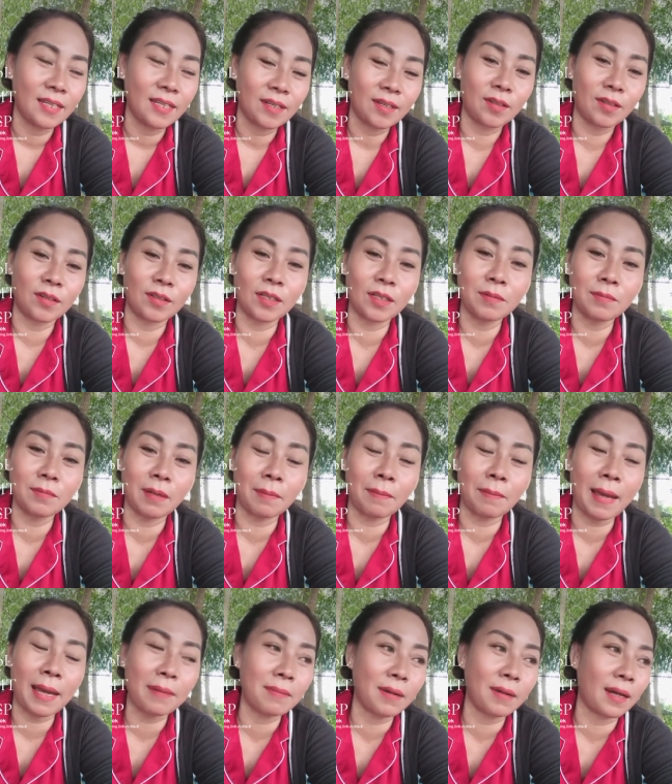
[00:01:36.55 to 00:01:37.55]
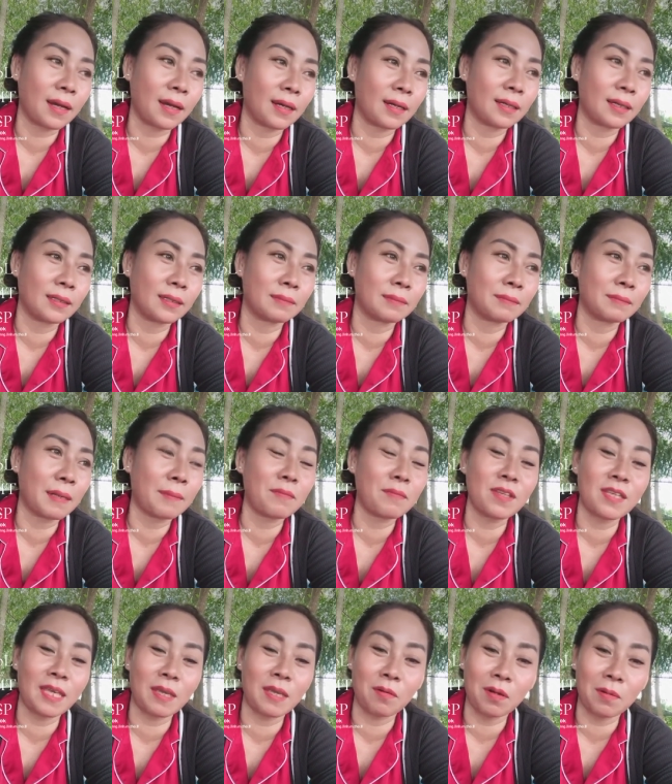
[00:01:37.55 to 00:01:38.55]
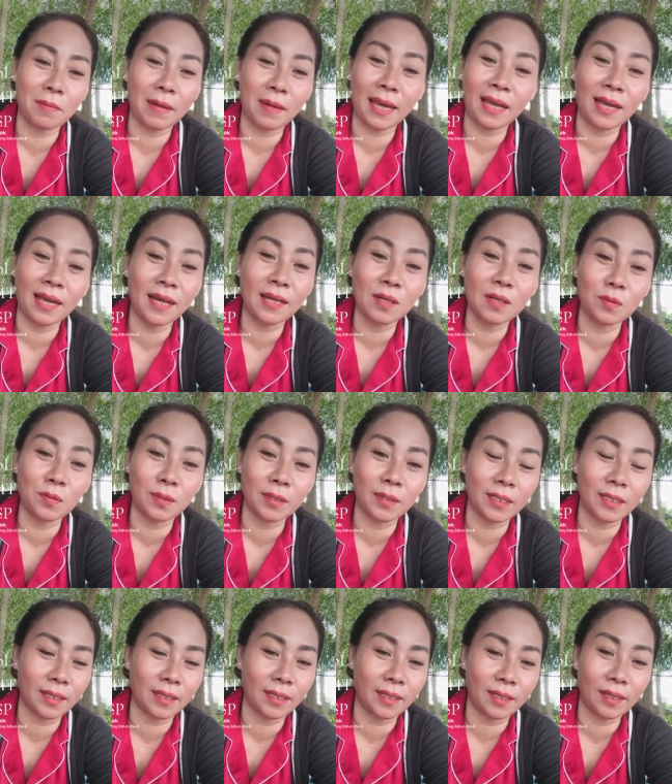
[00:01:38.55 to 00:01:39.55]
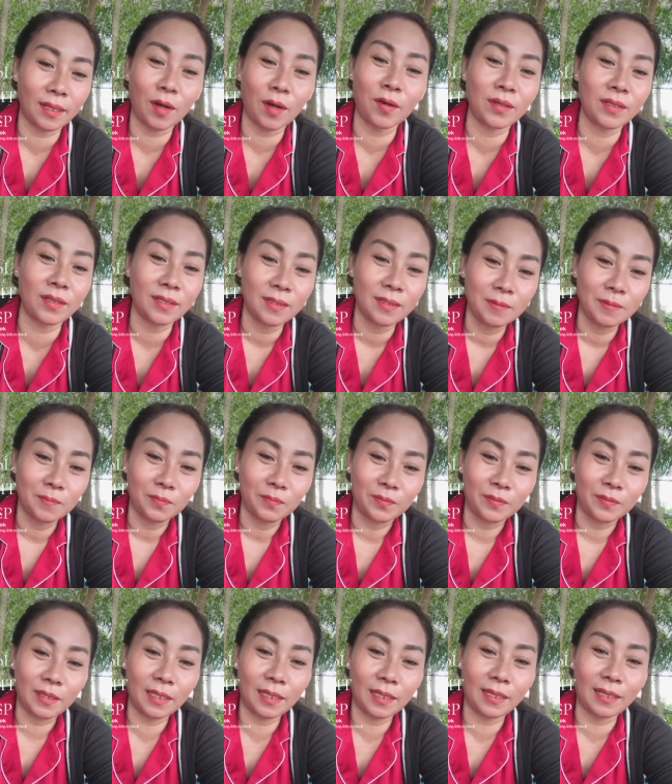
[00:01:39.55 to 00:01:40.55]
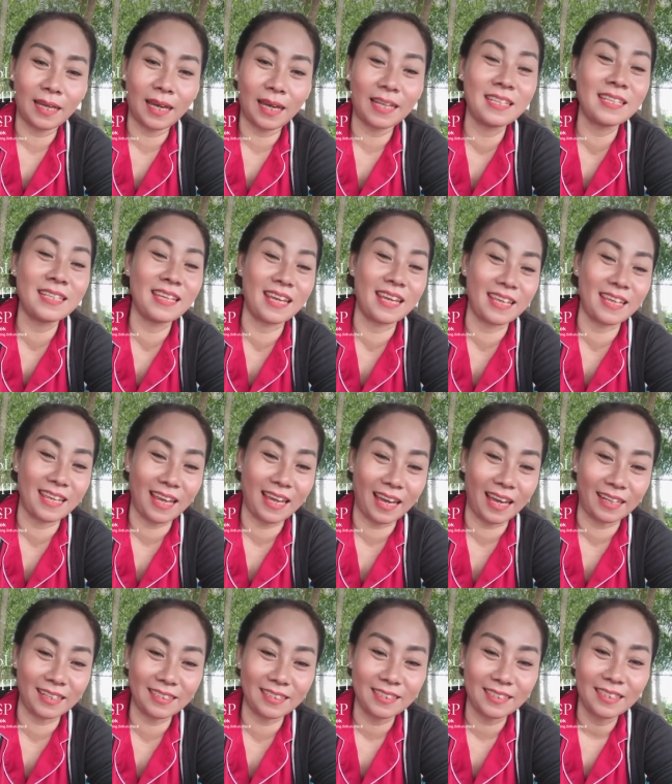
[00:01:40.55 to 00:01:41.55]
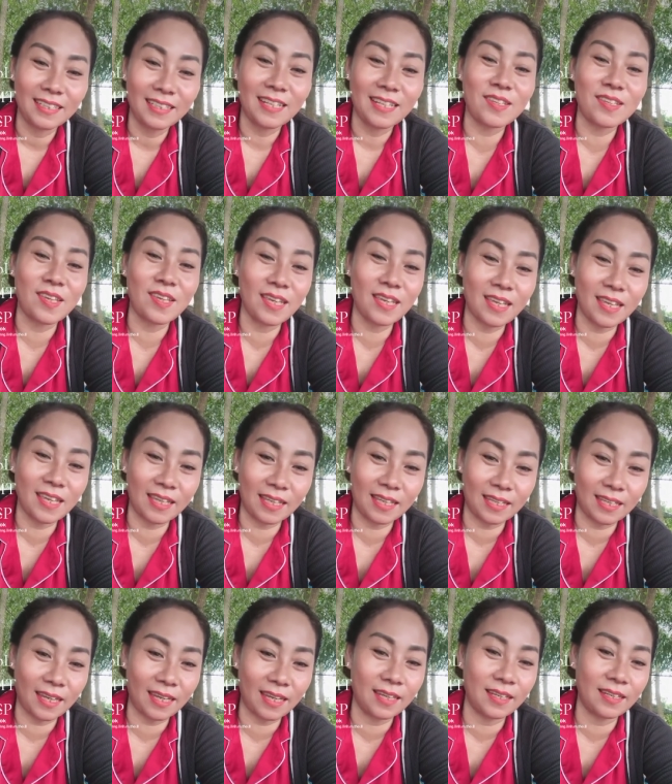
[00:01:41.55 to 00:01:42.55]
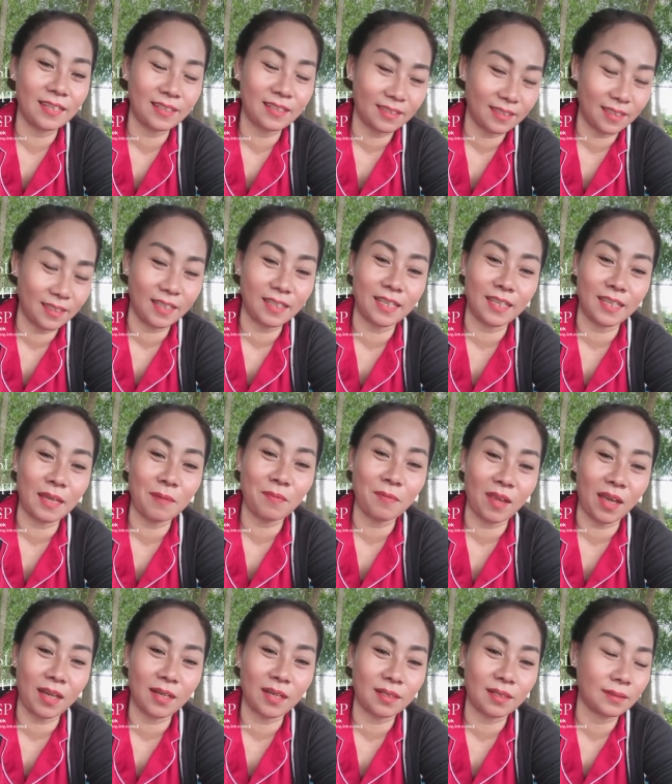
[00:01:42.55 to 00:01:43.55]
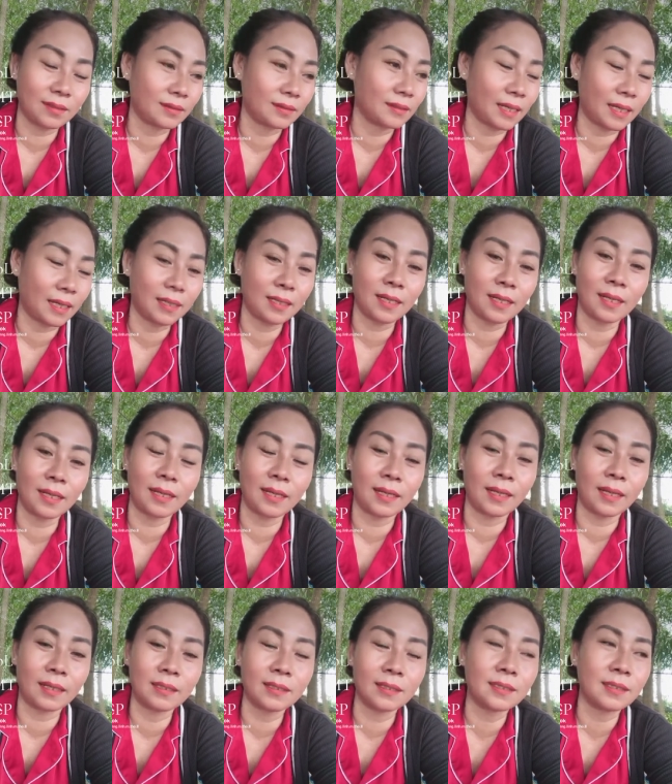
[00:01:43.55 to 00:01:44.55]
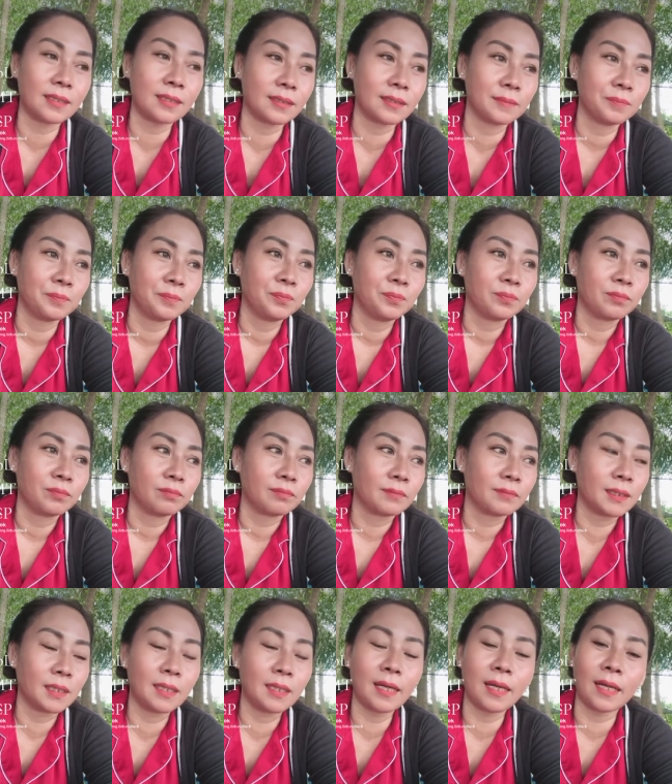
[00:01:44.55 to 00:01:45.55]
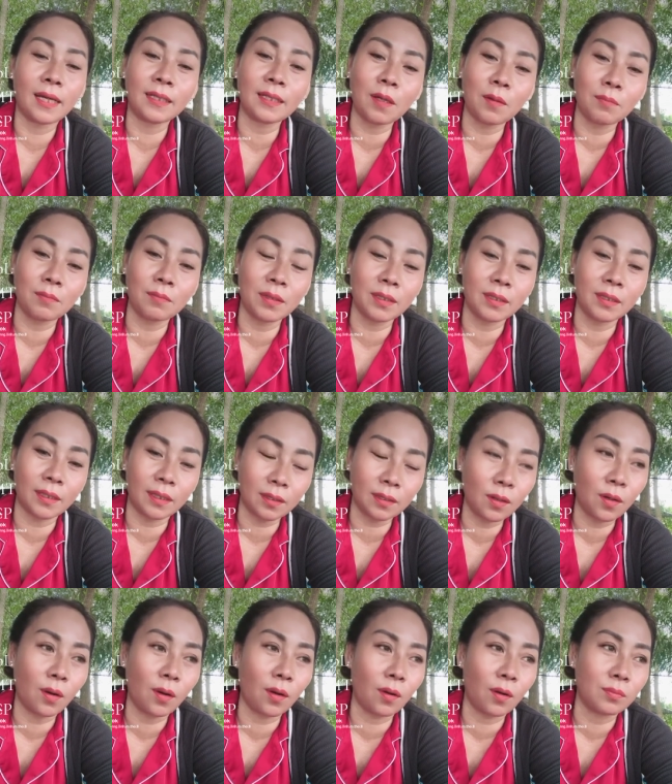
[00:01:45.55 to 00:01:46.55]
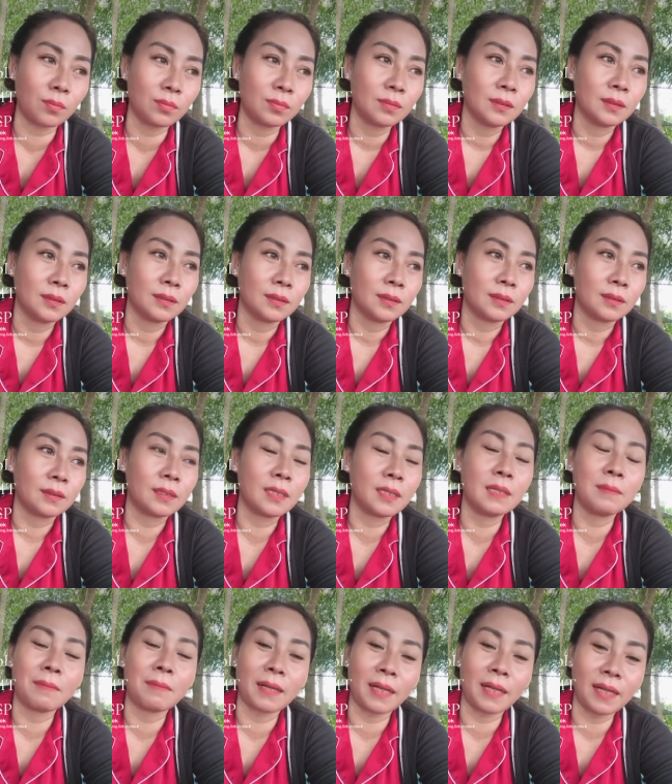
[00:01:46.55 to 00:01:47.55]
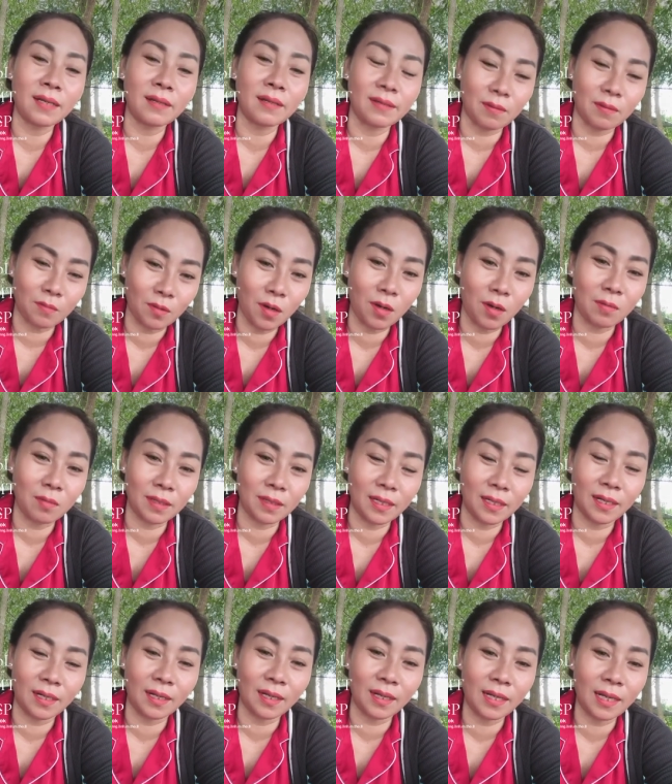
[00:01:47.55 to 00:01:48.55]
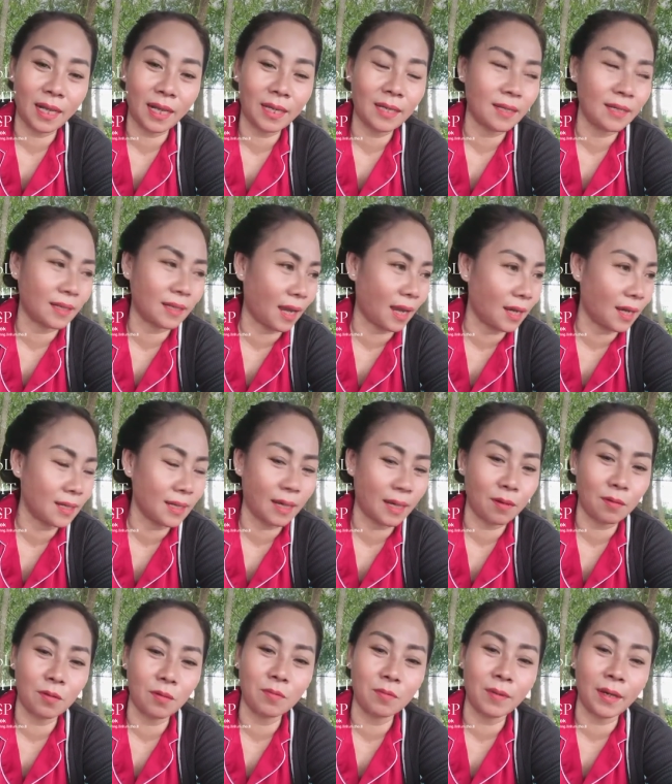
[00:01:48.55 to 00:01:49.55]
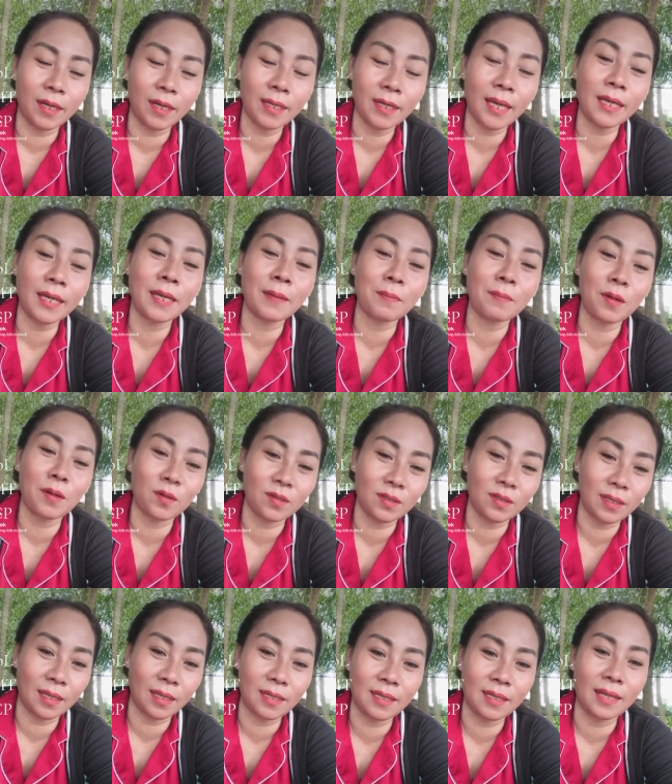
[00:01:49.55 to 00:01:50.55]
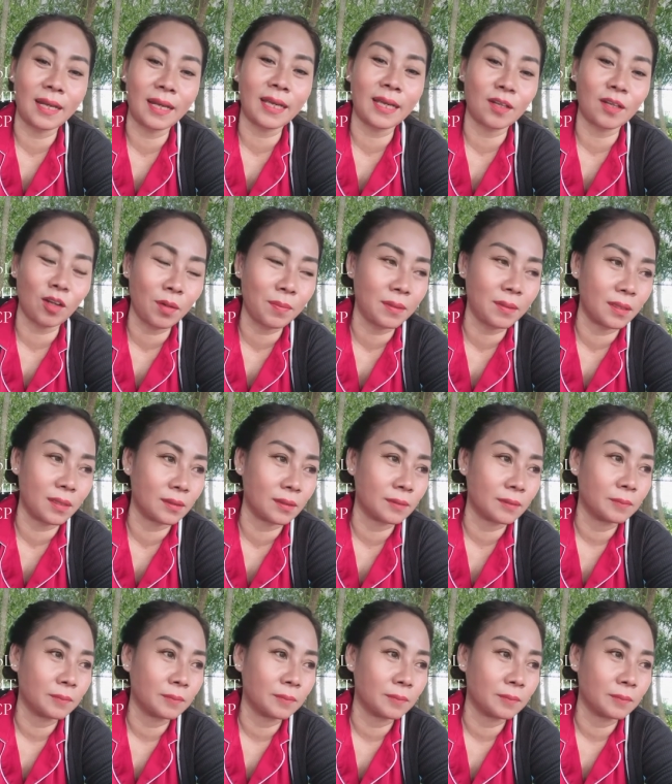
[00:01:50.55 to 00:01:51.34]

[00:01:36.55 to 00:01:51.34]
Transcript: còn nếu mà bán mà 50 triệu đó mà ăn hết luôn á thì thôi thì ảnh về nhà ảnh chị về nhà chị chị chấp nhận anh này là ảnh tính ra ảnh thông minh ảnh khôn nhưng mà lấy người chồng khôn vậy là nên lấy nên cỡ nào cũng phải gán ghép đôi cho chị chị lấy anh đó mới được